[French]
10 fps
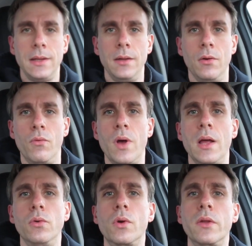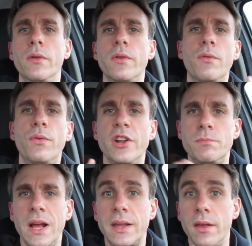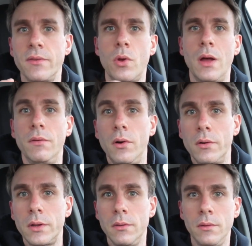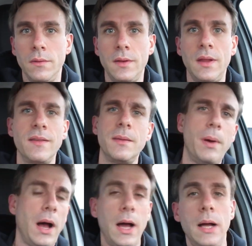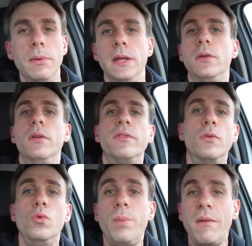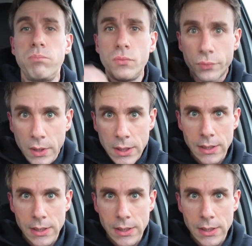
Et on voit donc dans un flashback 15 ans avant qu'ils étaient inséparables et que d'un seul coup, paf, pouf,